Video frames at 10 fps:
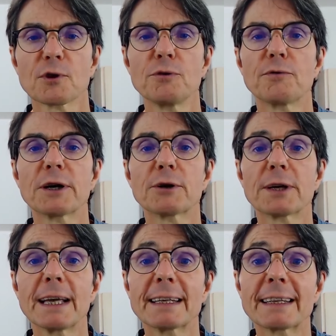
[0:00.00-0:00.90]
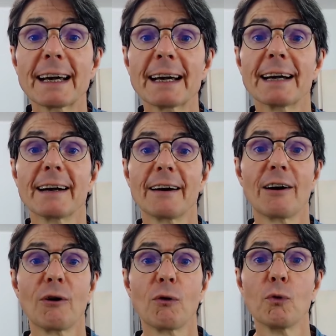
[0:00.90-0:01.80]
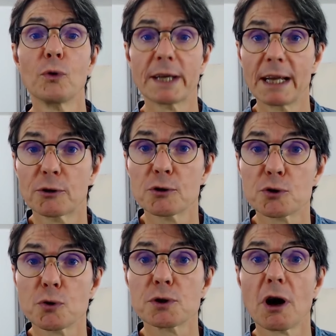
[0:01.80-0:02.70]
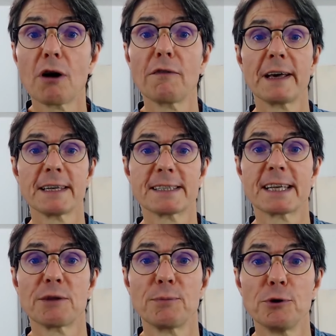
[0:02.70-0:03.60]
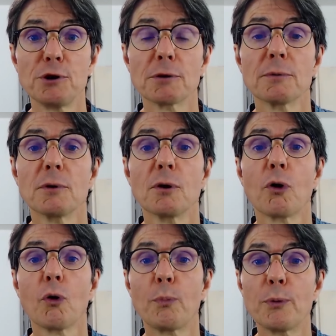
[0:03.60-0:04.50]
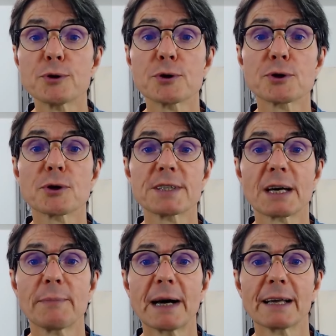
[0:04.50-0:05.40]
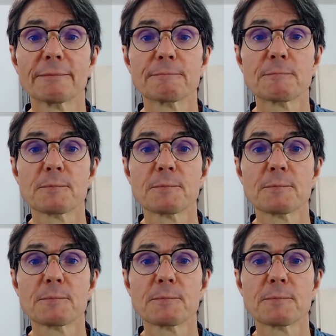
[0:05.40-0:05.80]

Une fois que quelqu'un ou quelque chose envahit cette bulle, on peut se sentir mal.